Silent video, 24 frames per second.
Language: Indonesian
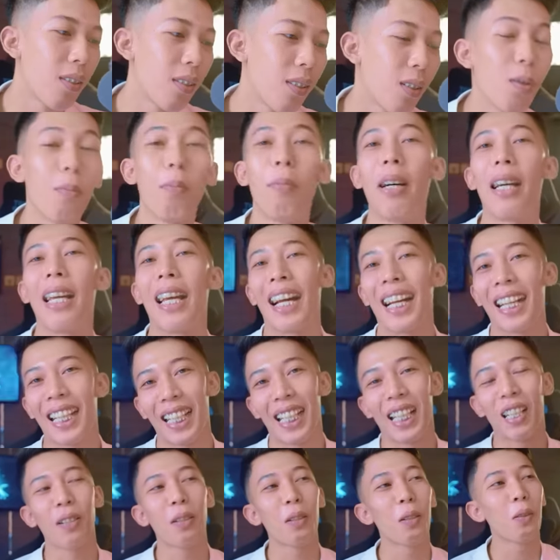lo bayangin ya
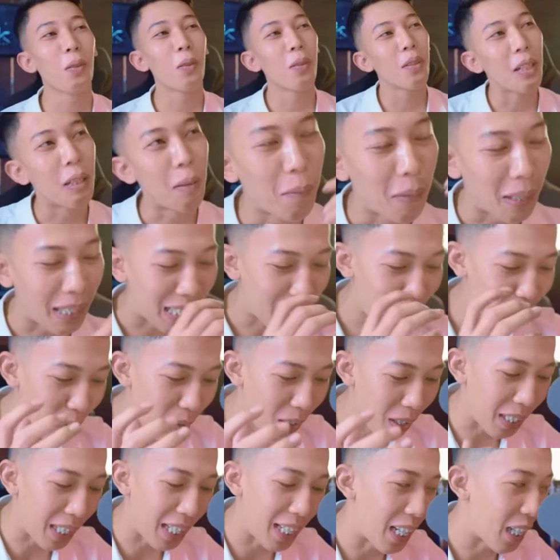gue tuh kemarin tuh
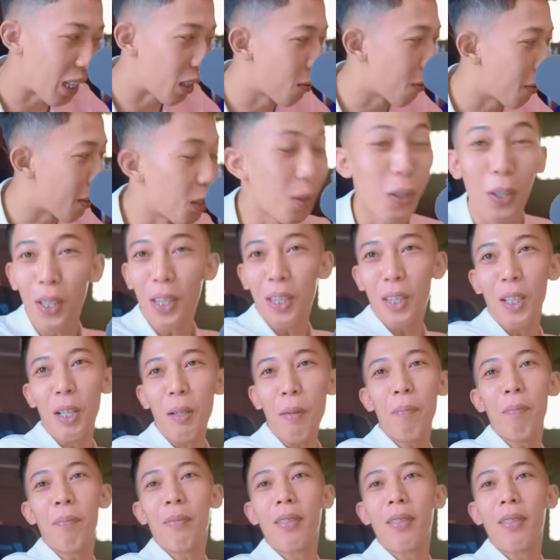lagi ada event YouTube